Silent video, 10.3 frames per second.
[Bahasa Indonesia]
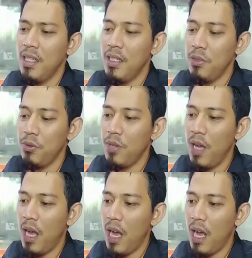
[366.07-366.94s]
ini
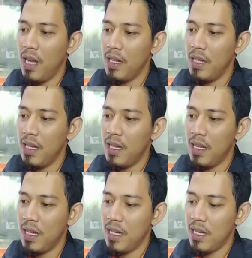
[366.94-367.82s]
sudah
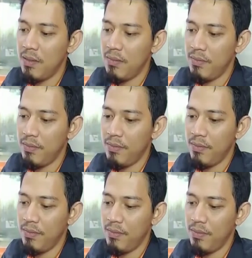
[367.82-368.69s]
ada
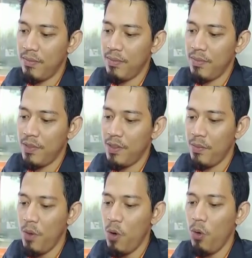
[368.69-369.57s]

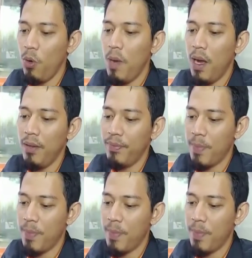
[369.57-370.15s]
tuh loh mbak